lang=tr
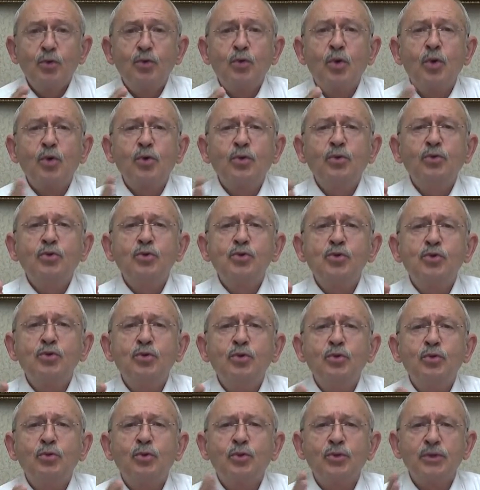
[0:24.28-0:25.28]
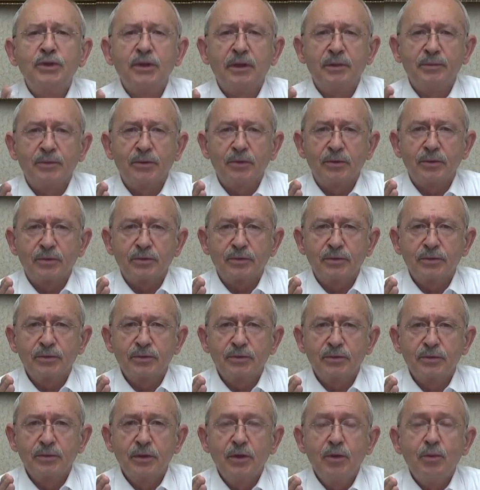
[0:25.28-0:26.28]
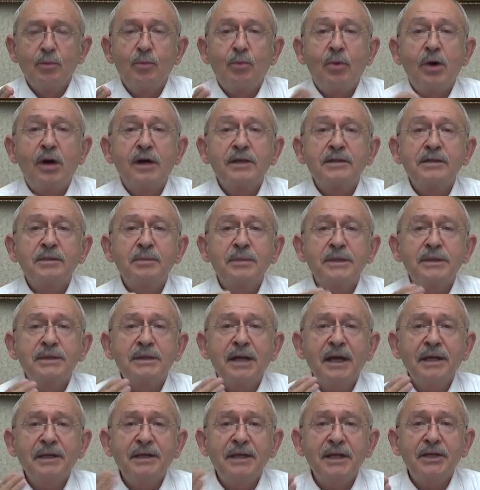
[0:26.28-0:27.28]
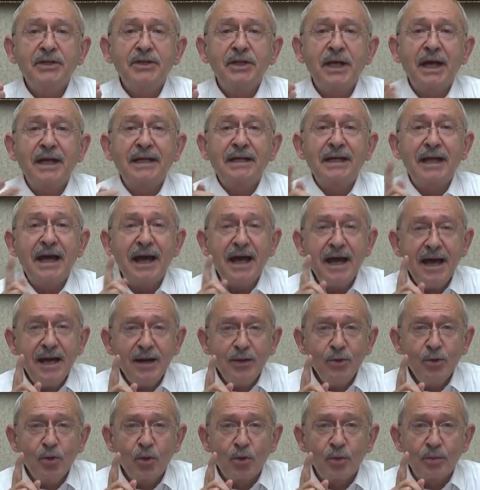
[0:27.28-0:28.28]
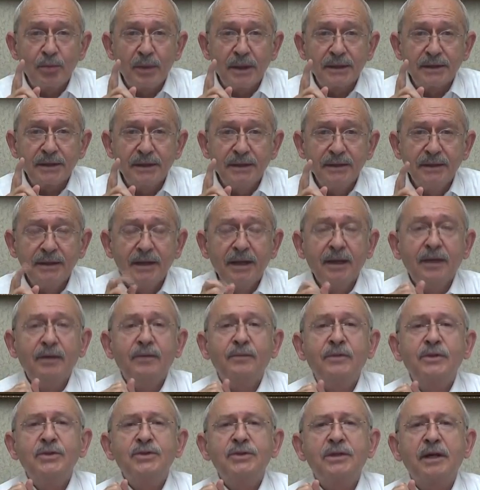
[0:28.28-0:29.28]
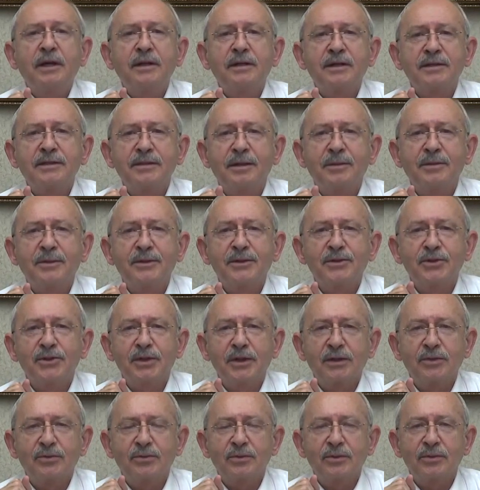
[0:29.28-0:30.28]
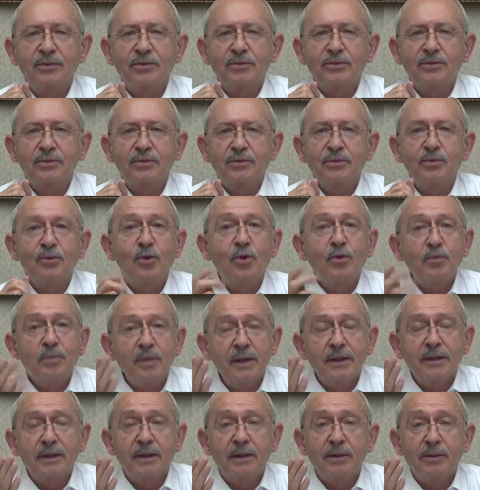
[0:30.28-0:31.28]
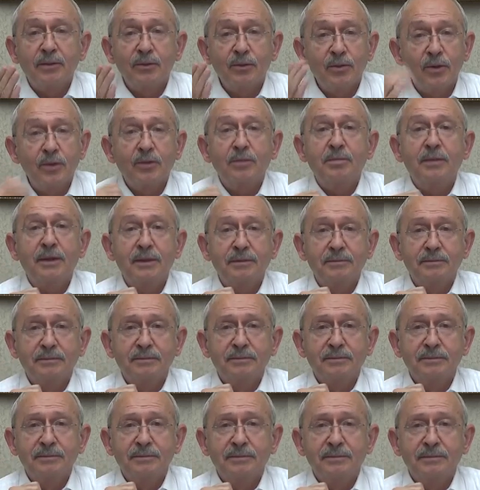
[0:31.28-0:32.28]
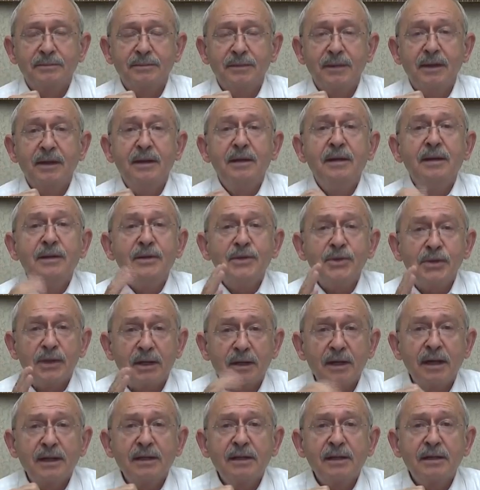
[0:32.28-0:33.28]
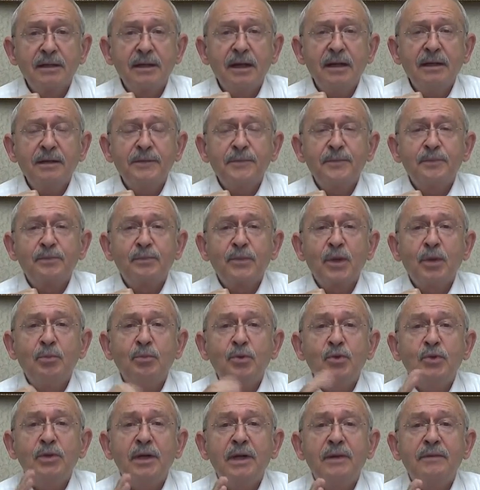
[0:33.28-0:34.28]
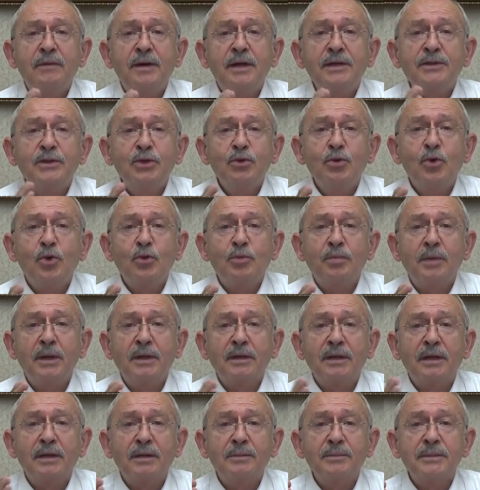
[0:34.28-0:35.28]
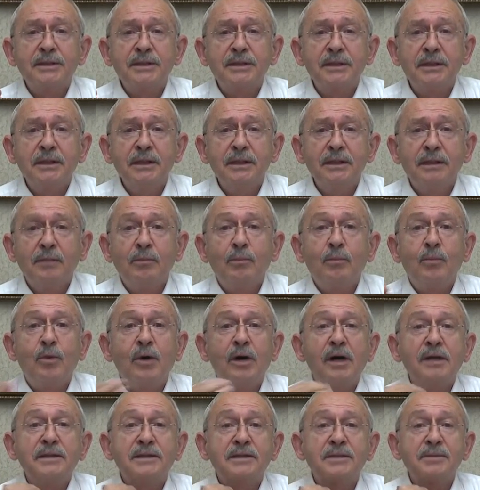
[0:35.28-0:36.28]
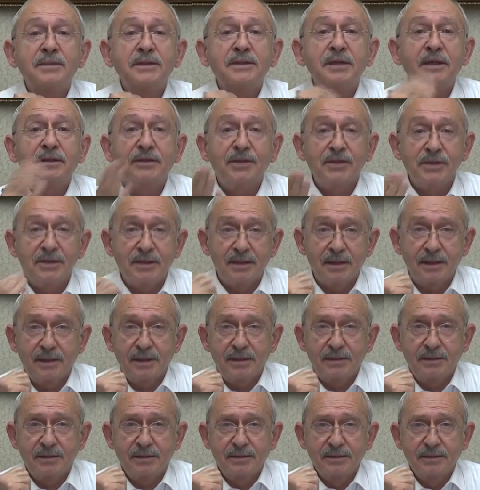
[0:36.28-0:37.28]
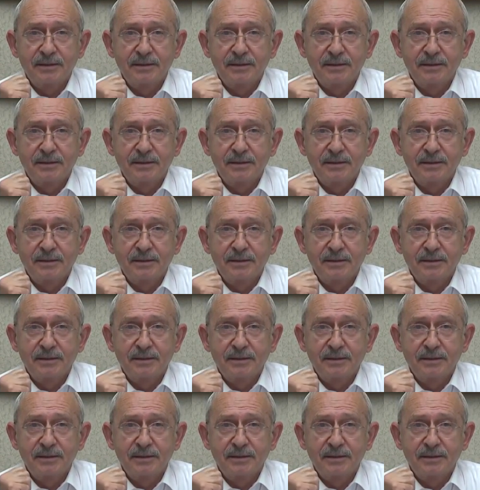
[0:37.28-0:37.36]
Doğru düzgün uyuyamıyoruz Boğazımızdan geçen her lokmanın vicdan azabını çekiyoruz. Lokma ya, lokma. Saraylılar mütevazi lokmalarımızı boğazımıza dizdiler.